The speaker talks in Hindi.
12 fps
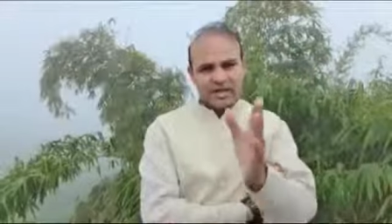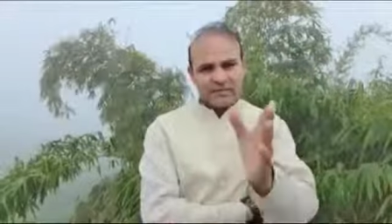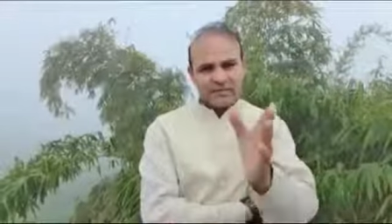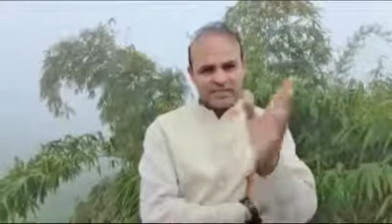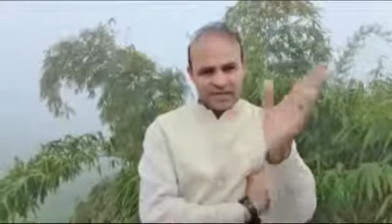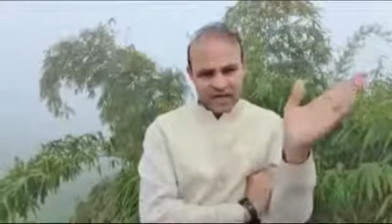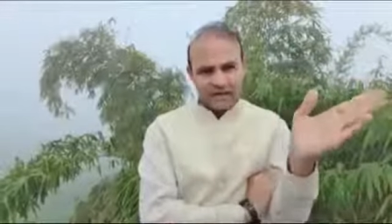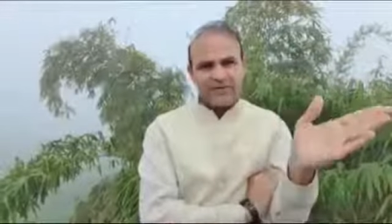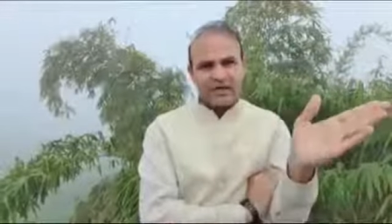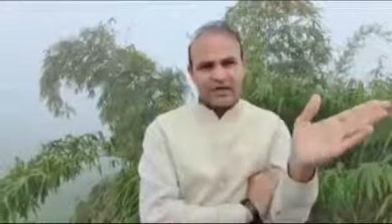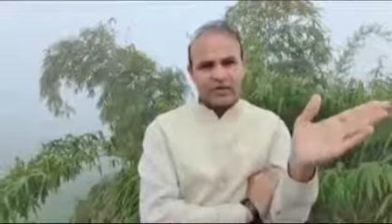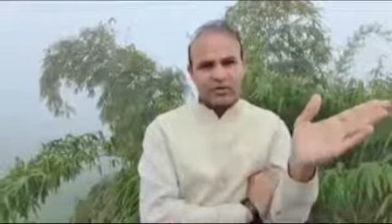इनमें जरा
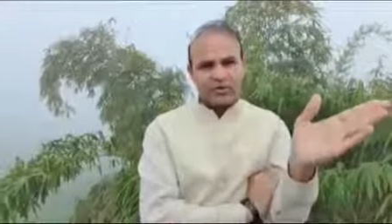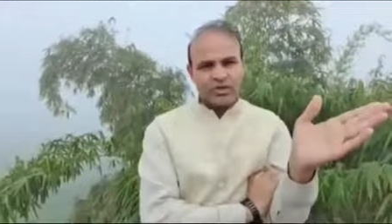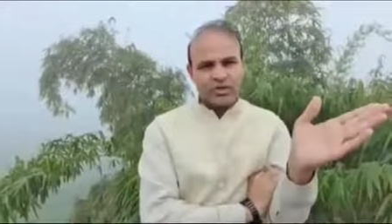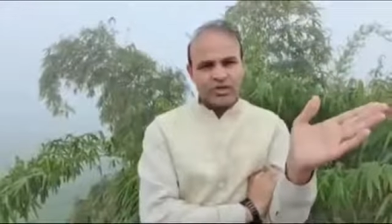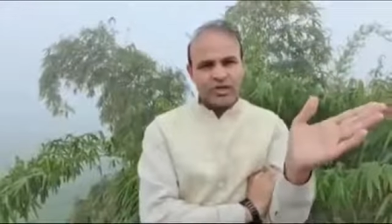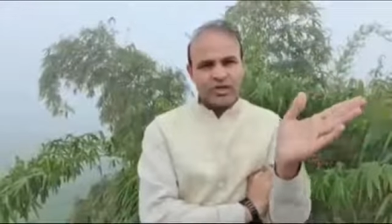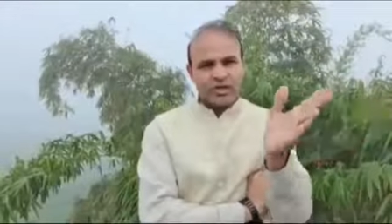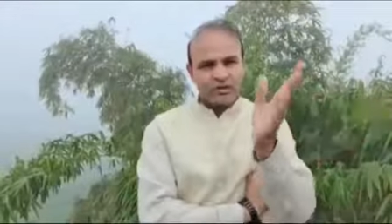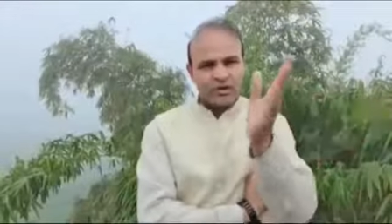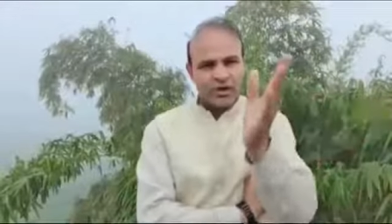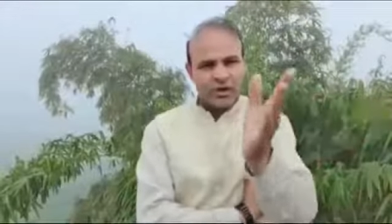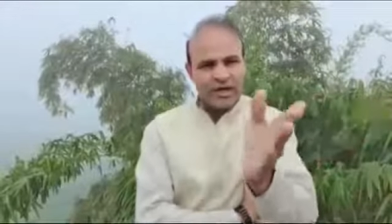भी अकल होती
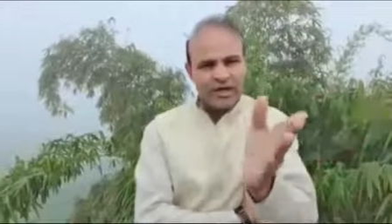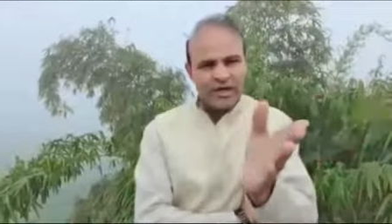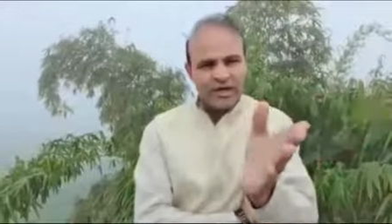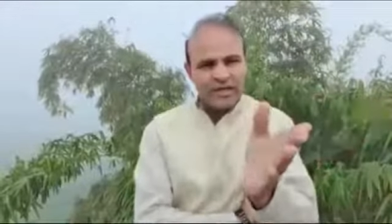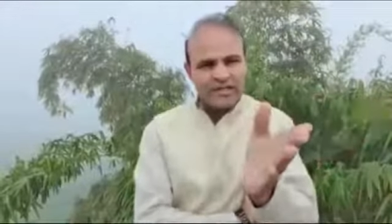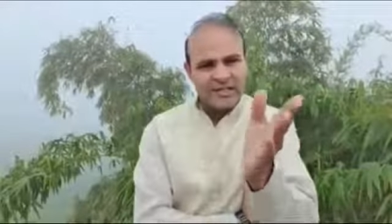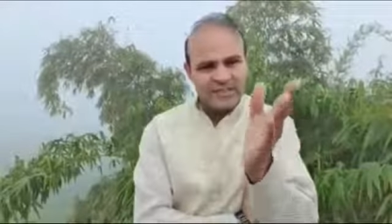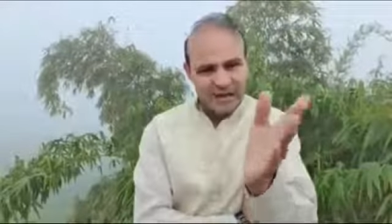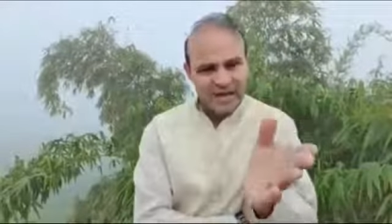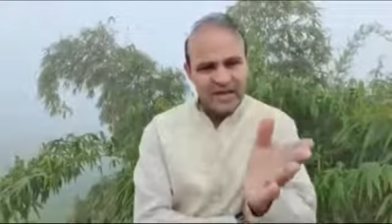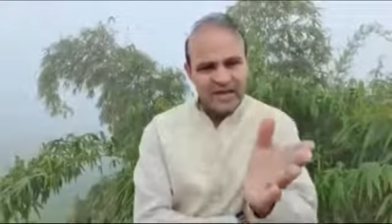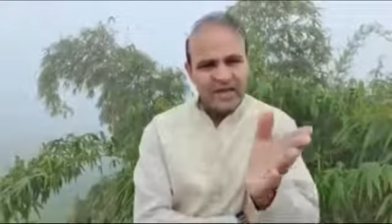तो निर्णय लेने से
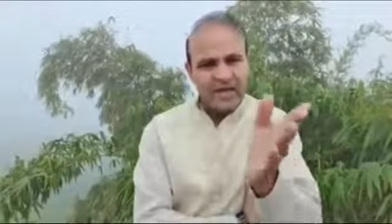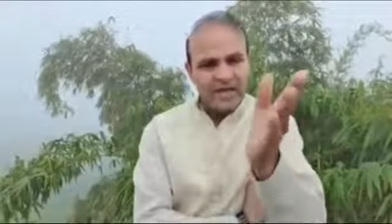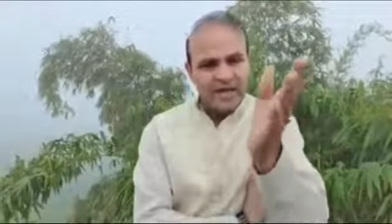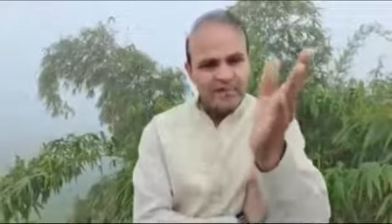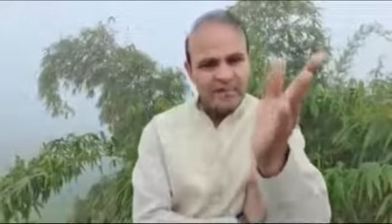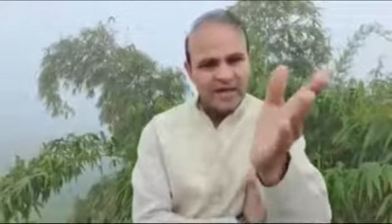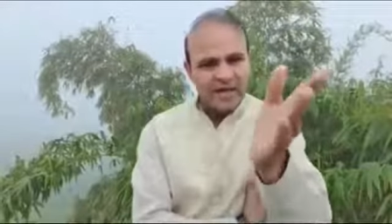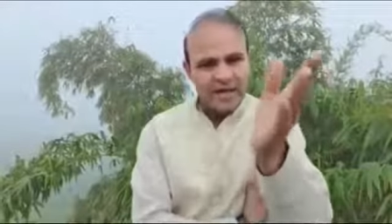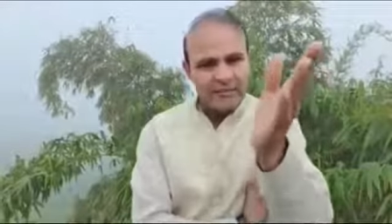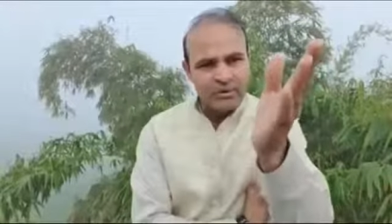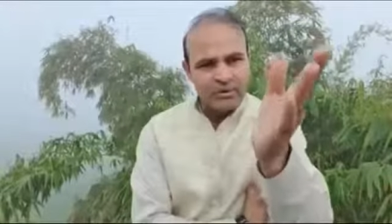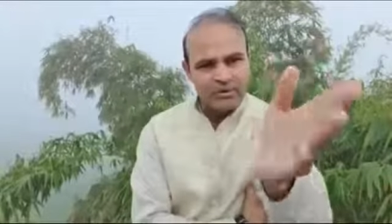पहले
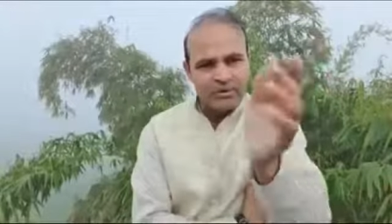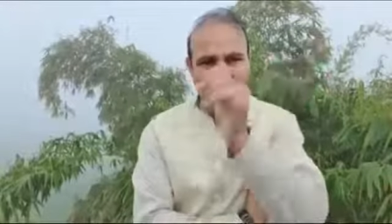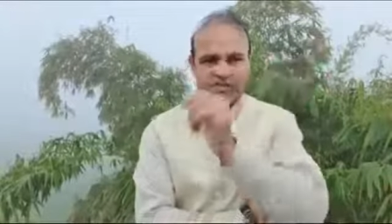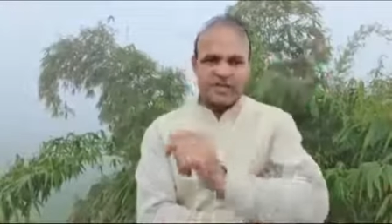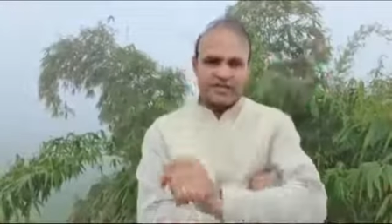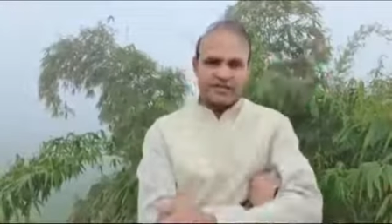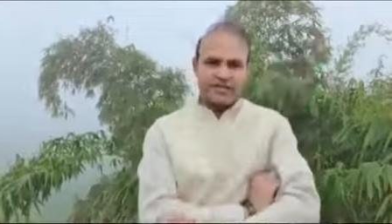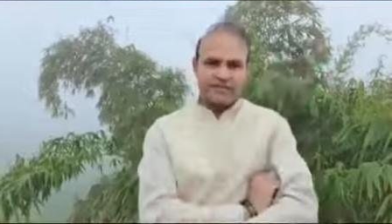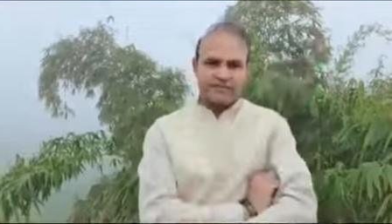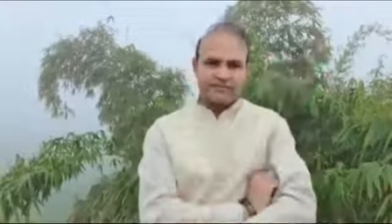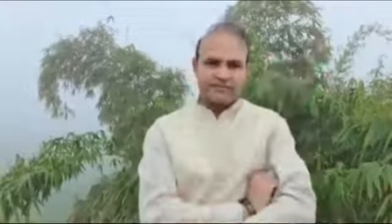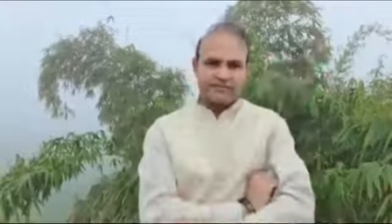परिणामों की समीक्षा
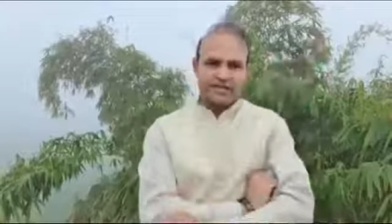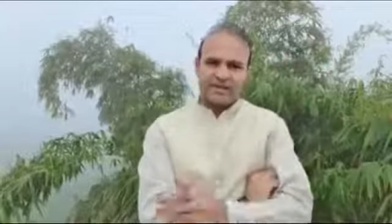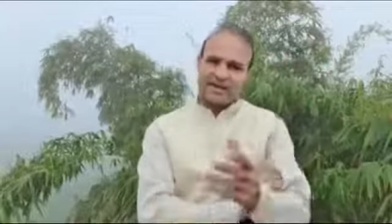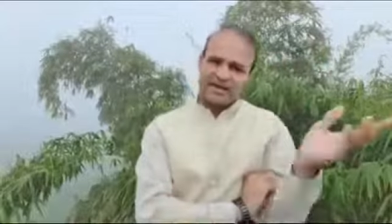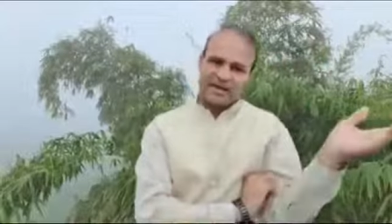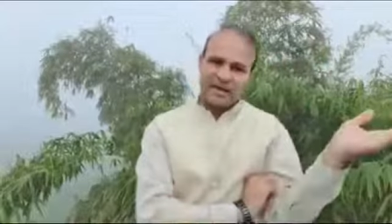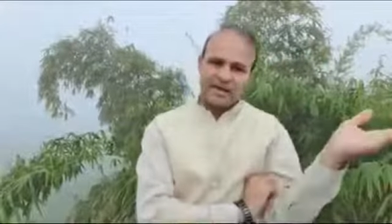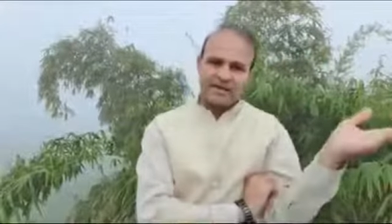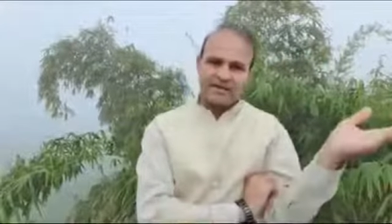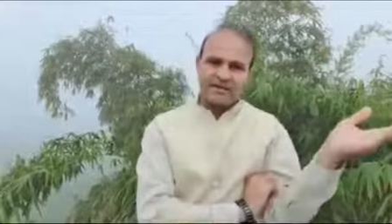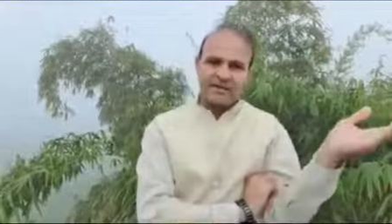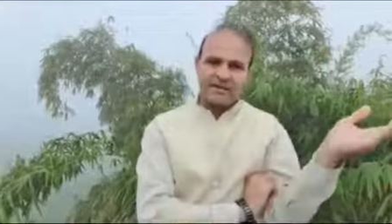करते लेकिन
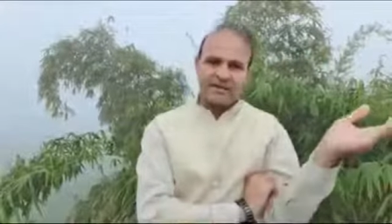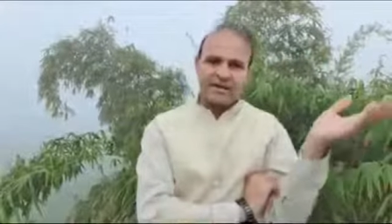नहीं